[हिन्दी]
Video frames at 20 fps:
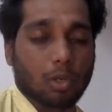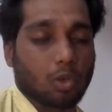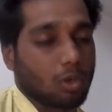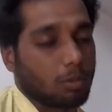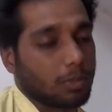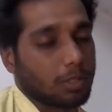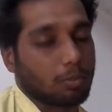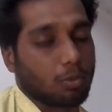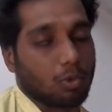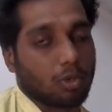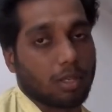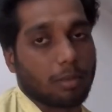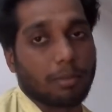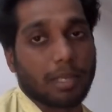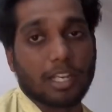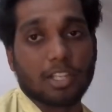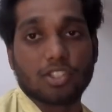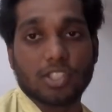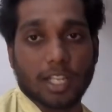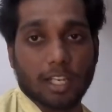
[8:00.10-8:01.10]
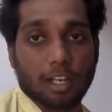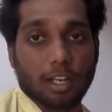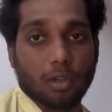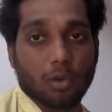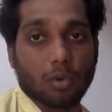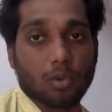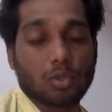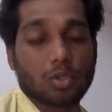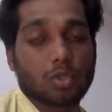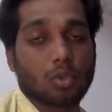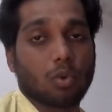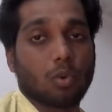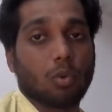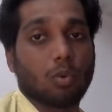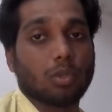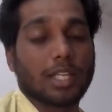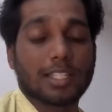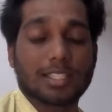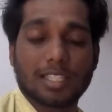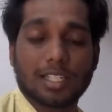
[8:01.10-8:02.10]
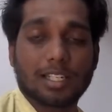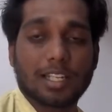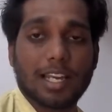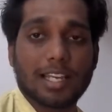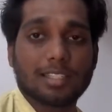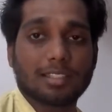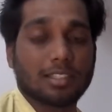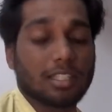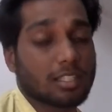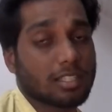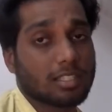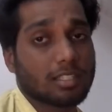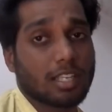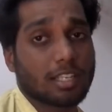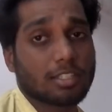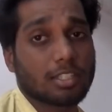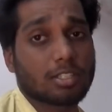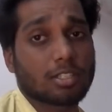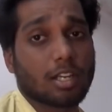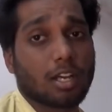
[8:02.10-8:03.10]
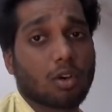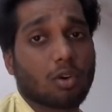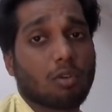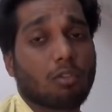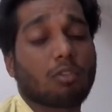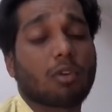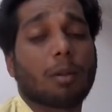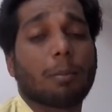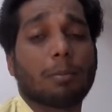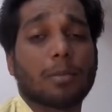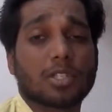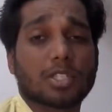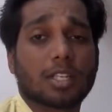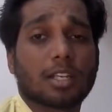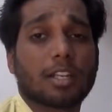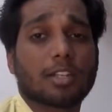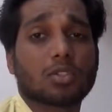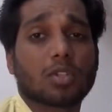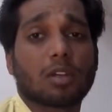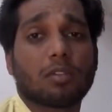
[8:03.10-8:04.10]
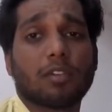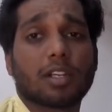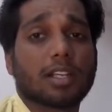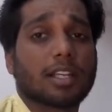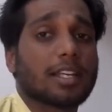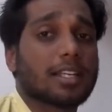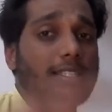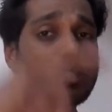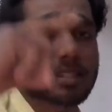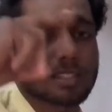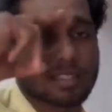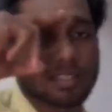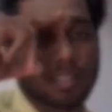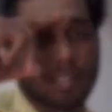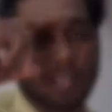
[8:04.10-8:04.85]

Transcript: बिल्कुल मत भूलना मेरे चैनल को सो दैट्स इट गाइस दिस इज आशीष ठाकुर फ्रॉम मिशन नेचुरल फिटनेस